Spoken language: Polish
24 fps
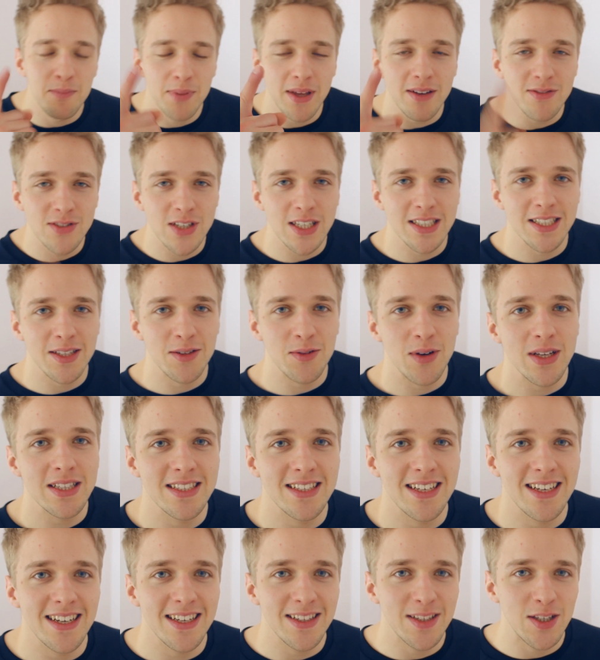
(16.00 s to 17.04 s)
Pierwsza
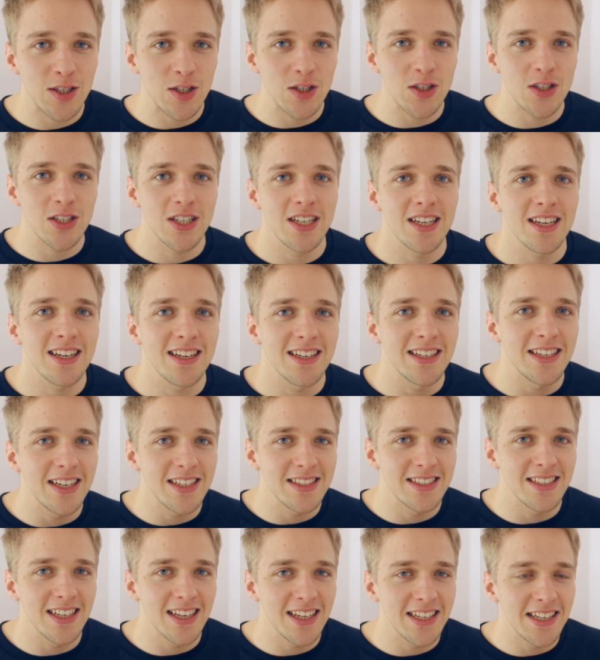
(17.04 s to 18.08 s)
sytuacja tyczy się
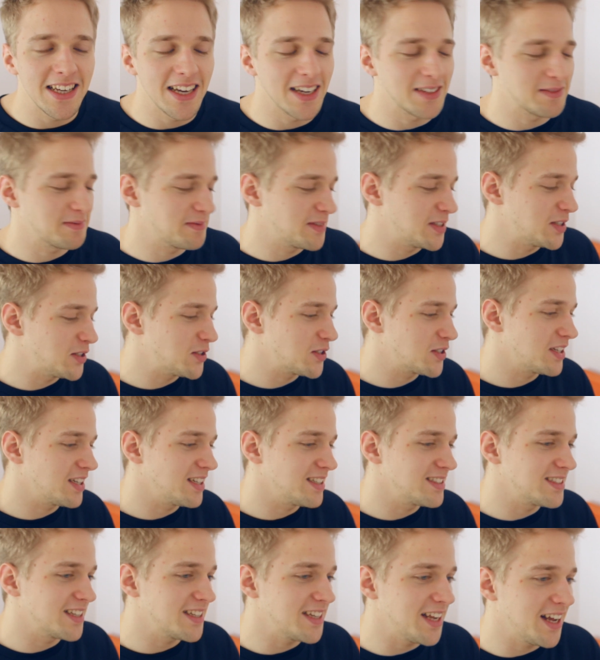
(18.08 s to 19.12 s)
jedzenia. Tyczy się
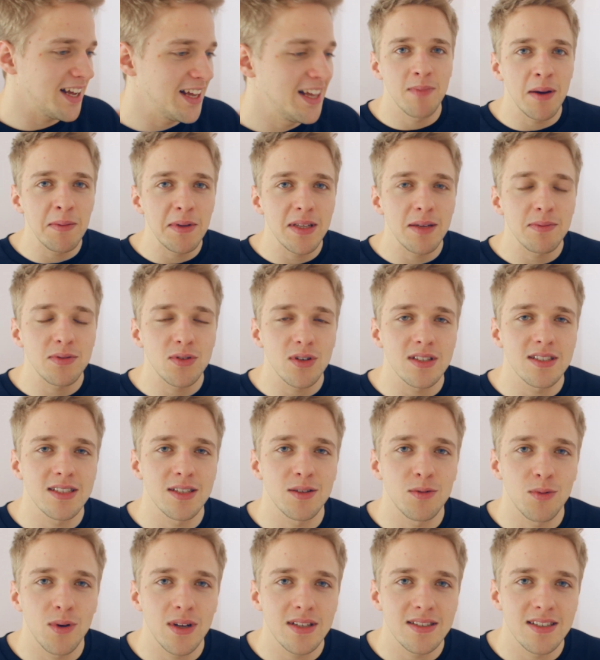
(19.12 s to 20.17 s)
jedzenia. Mamy na przykład
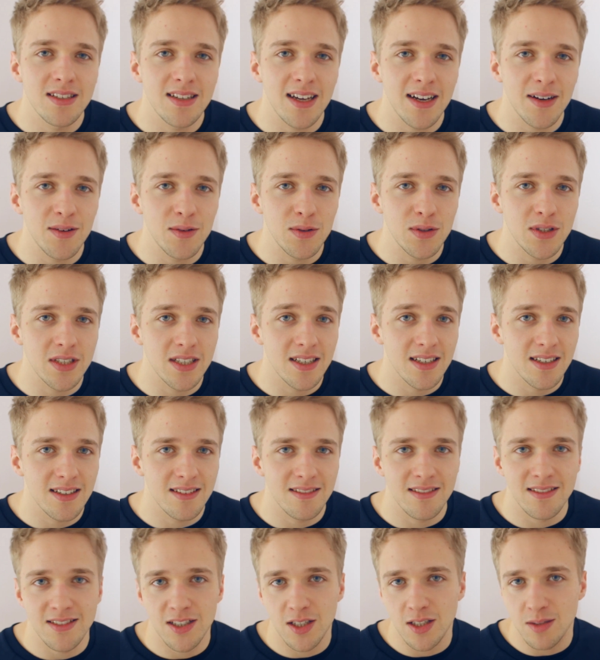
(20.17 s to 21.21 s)
sytuację taką,
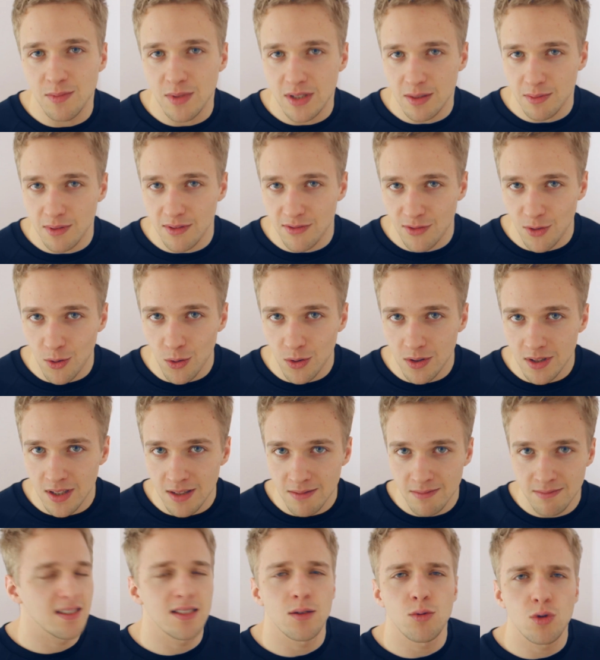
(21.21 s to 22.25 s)
że siedzimy sobie w
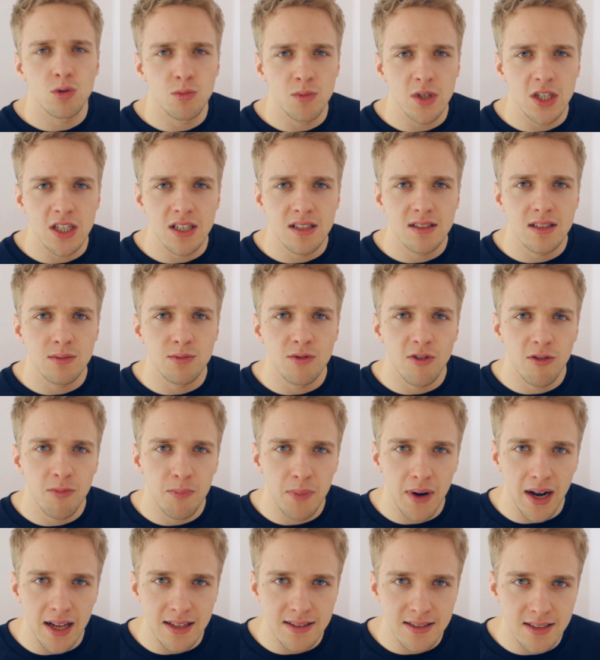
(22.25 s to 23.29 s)
kuchni. Załóżmy, że jesteśmy w
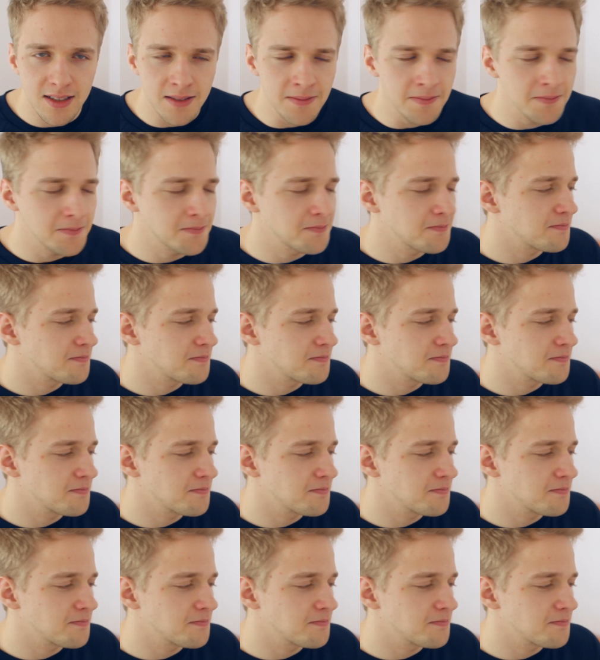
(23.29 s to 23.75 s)
pracy.